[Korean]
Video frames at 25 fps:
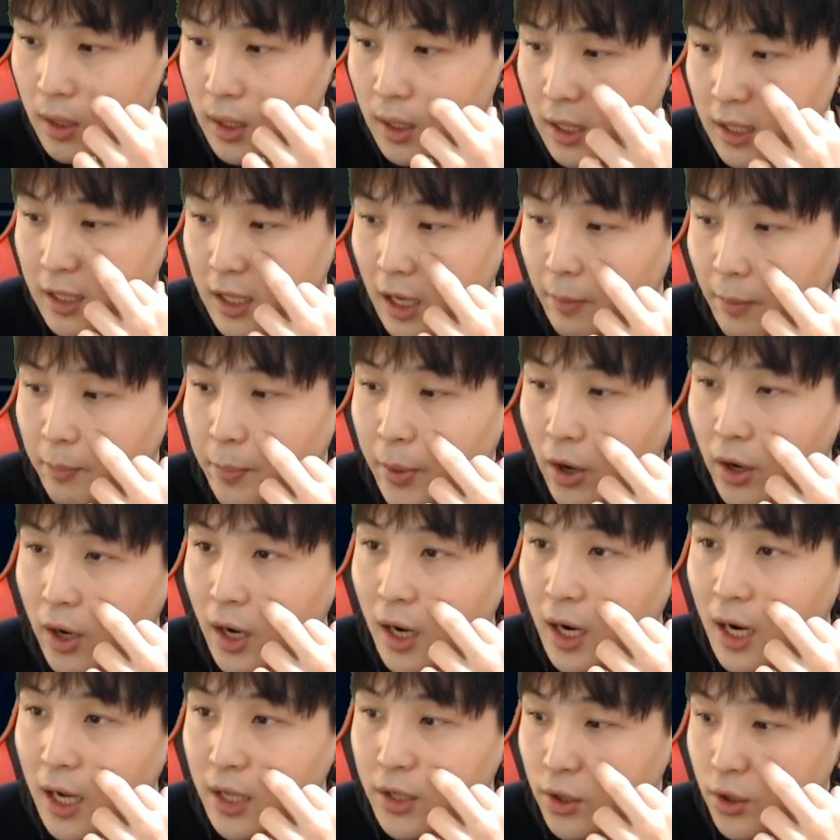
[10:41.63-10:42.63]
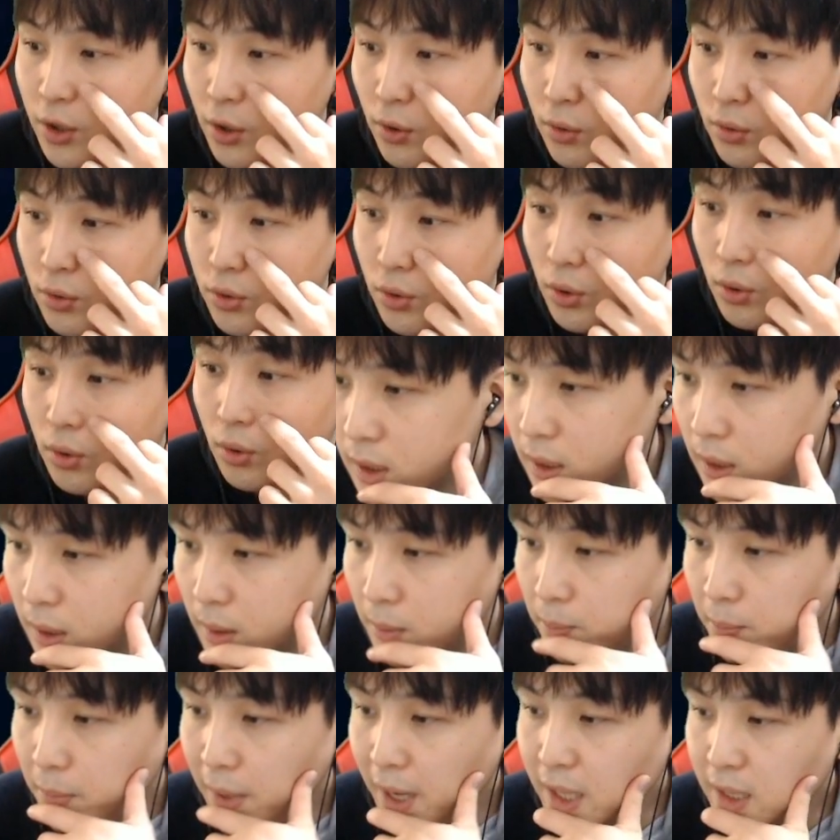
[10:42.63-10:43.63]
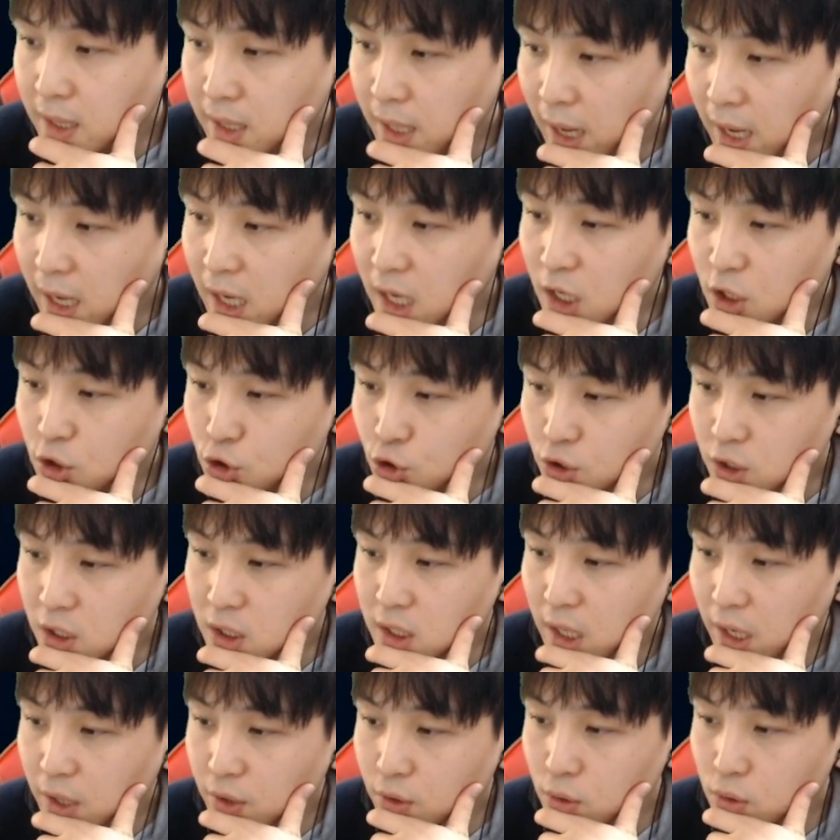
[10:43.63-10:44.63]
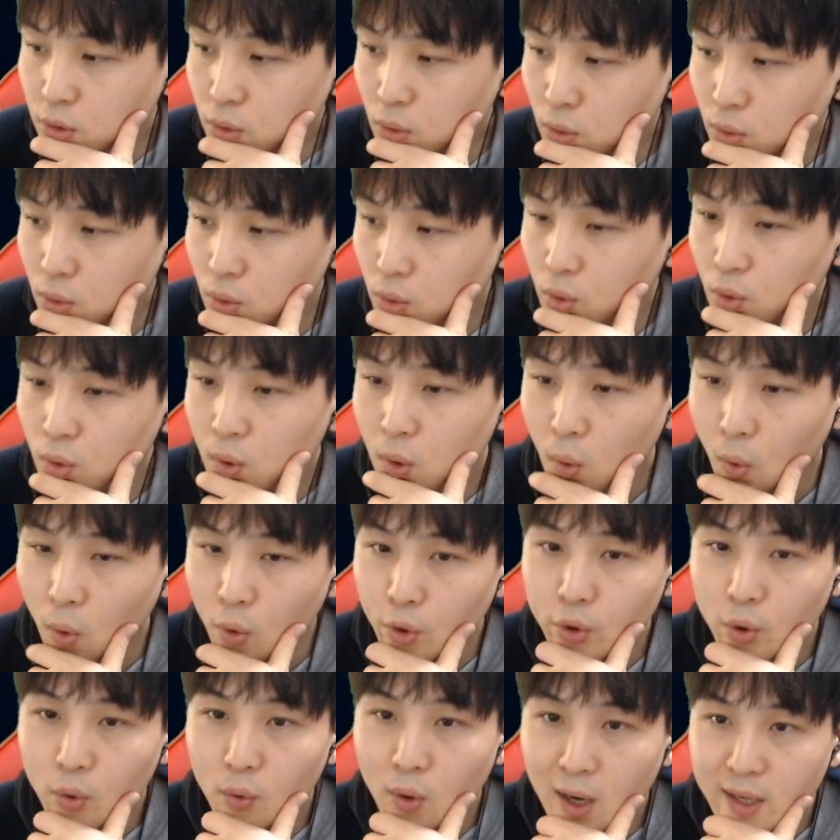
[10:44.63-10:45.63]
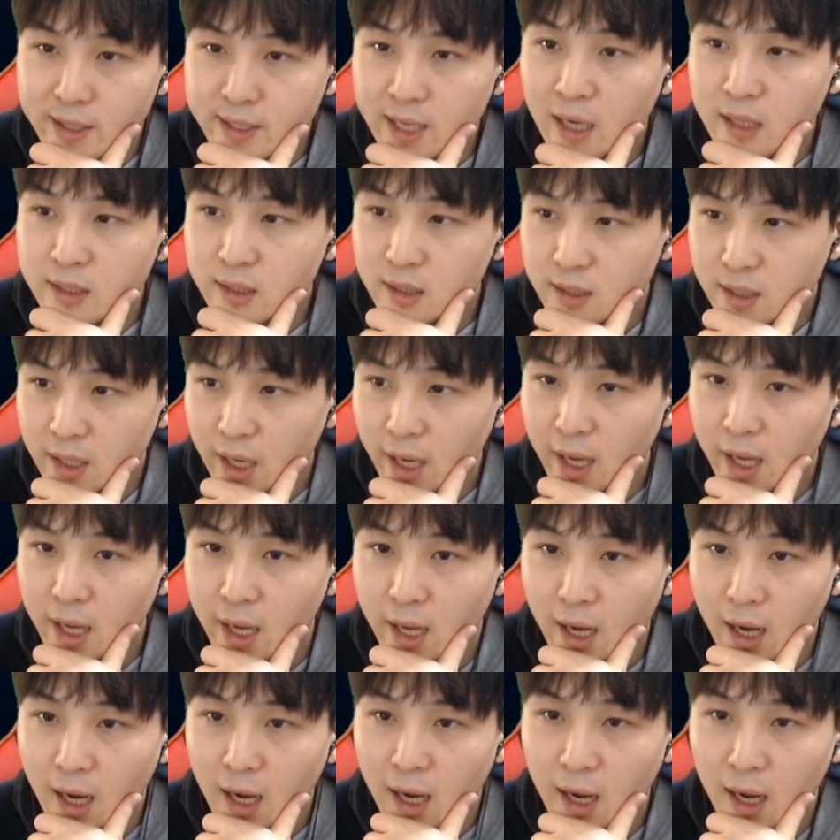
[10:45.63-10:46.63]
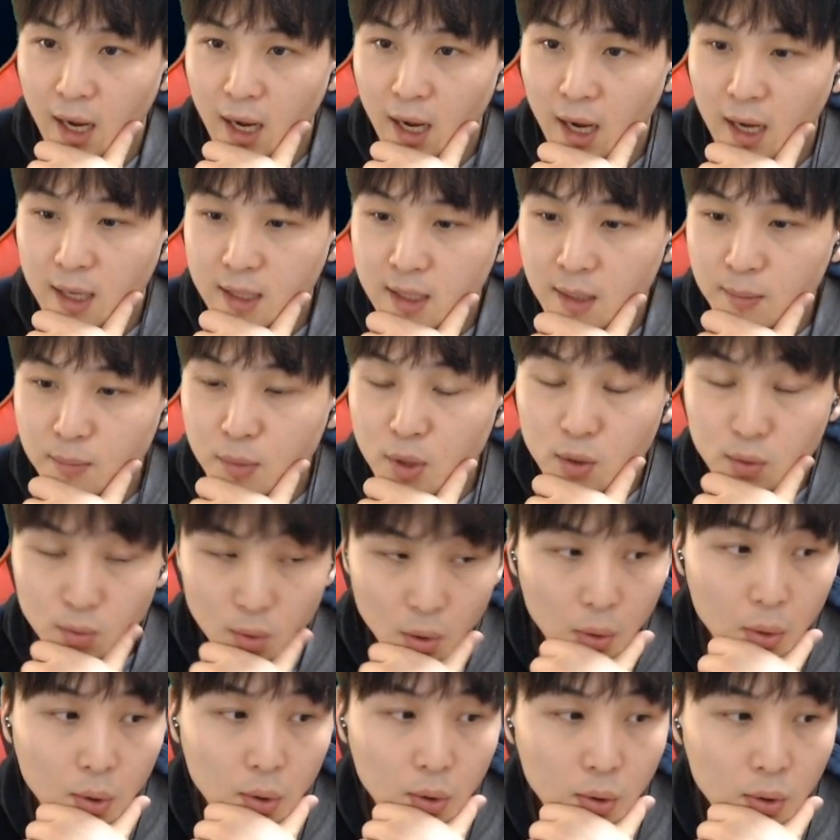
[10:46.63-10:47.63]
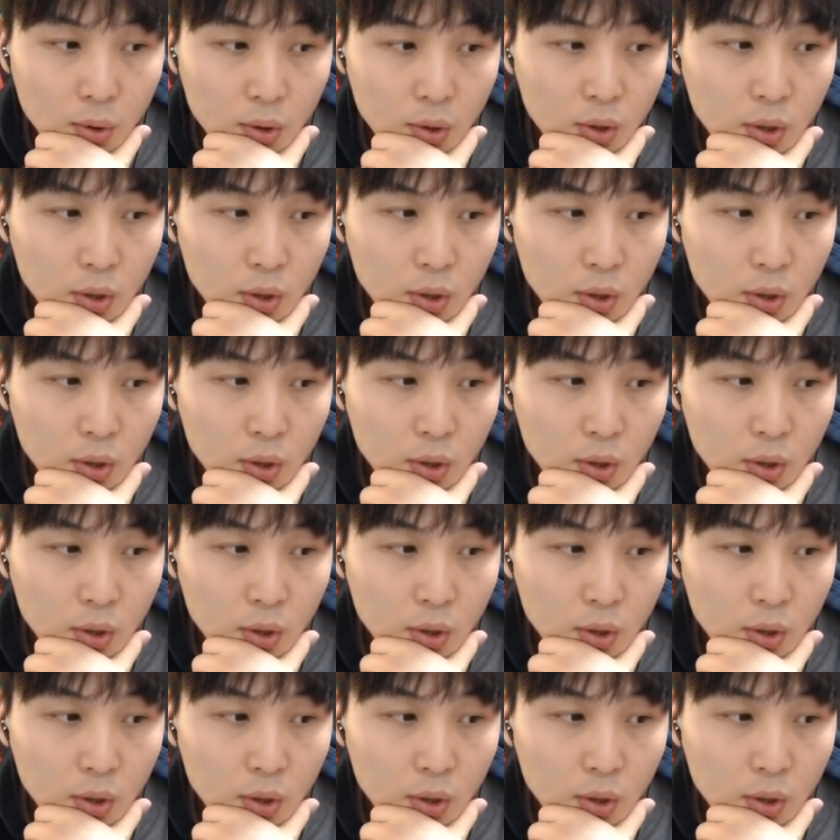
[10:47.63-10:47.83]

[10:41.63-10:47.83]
자 변환 같은 경우도 펫 대기 중인 얘들도 고유효과 상승돼 아 팀 등록